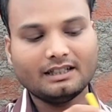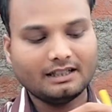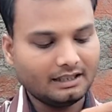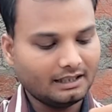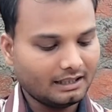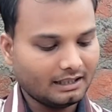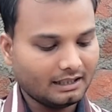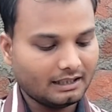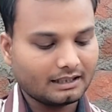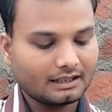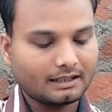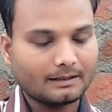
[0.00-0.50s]

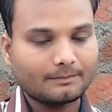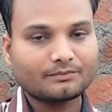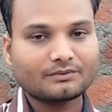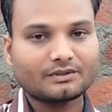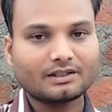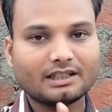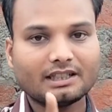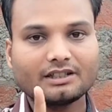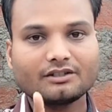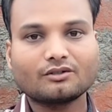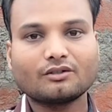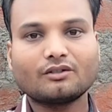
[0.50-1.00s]
अगर आप
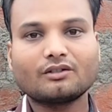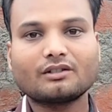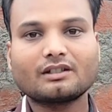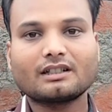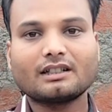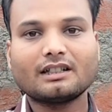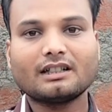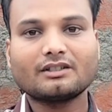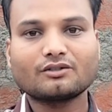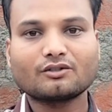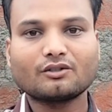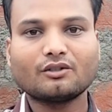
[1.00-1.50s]
सिलिंग शॉट का
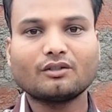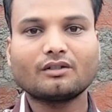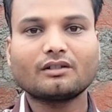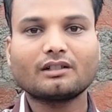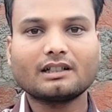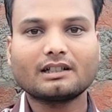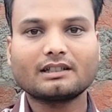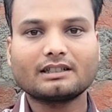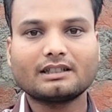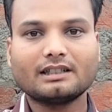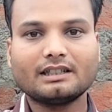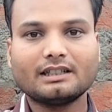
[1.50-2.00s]
शौक
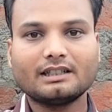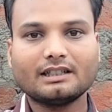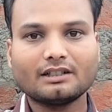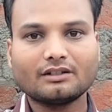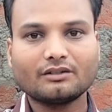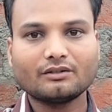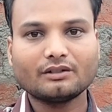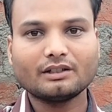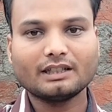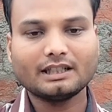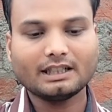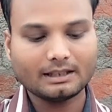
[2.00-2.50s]
रखते हैं ना तो
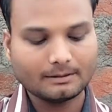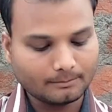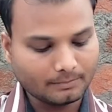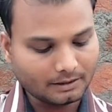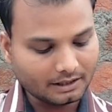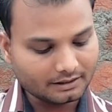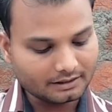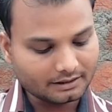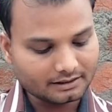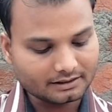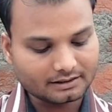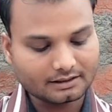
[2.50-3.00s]
एक बार
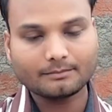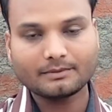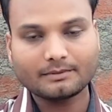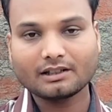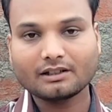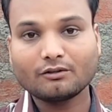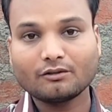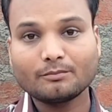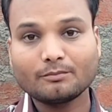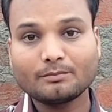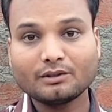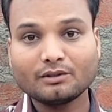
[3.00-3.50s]
इस रबड़ का
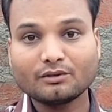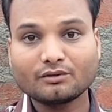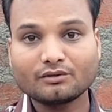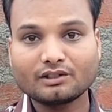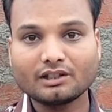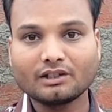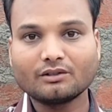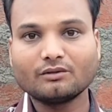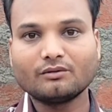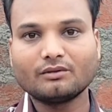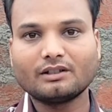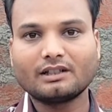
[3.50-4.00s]
उपयोग
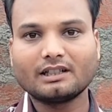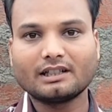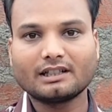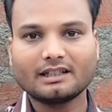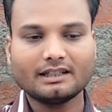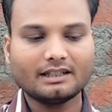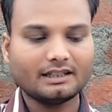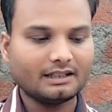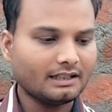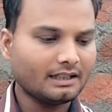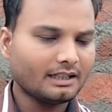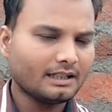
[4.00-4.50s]
ज़रूर करें
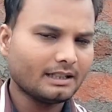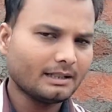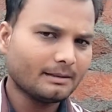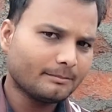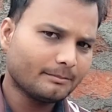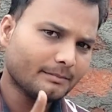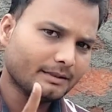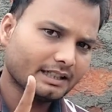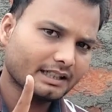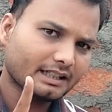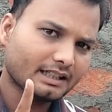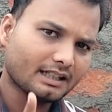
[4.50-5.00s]

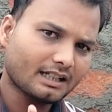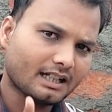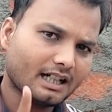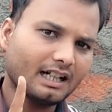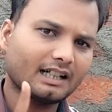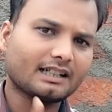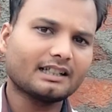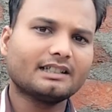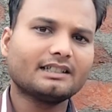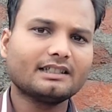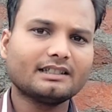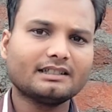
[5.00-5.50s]
मैं
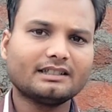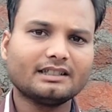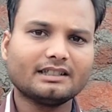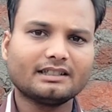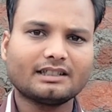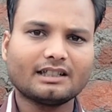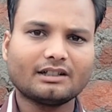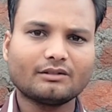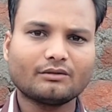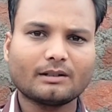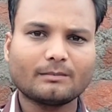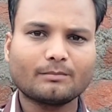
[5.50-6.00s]
गारंटी देता
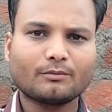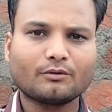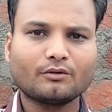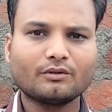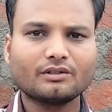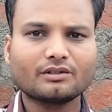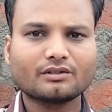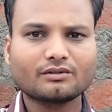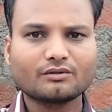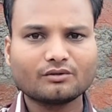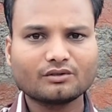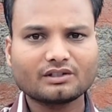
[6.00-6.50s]
हूँ आपको
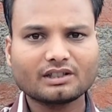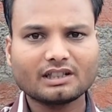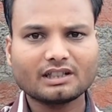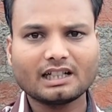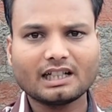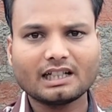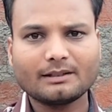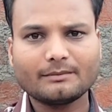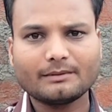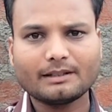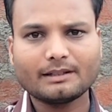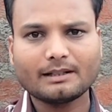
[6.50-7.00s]
इसको
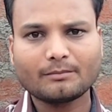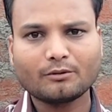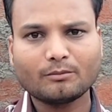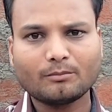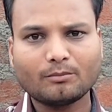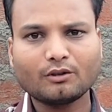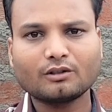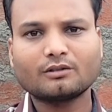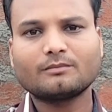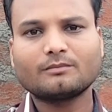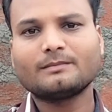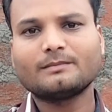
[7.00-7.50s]
चलाने में आपको
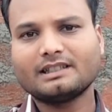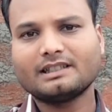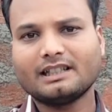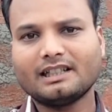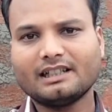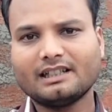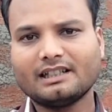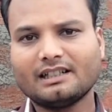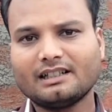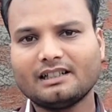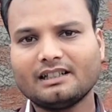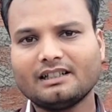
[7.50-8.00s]
बहुत मज़ा
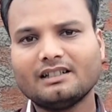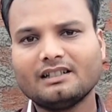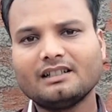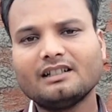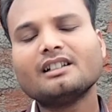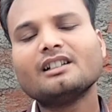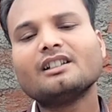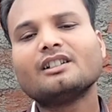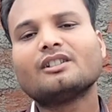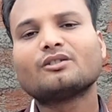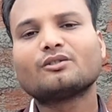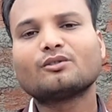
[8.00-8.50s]
आएगा
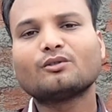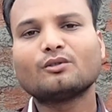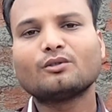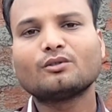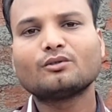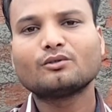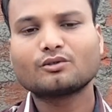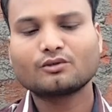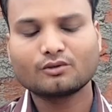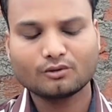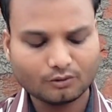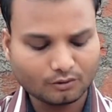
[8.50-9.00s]
तो
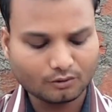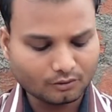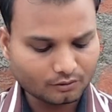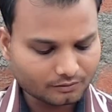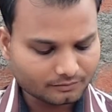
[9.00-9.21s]
दोस्तों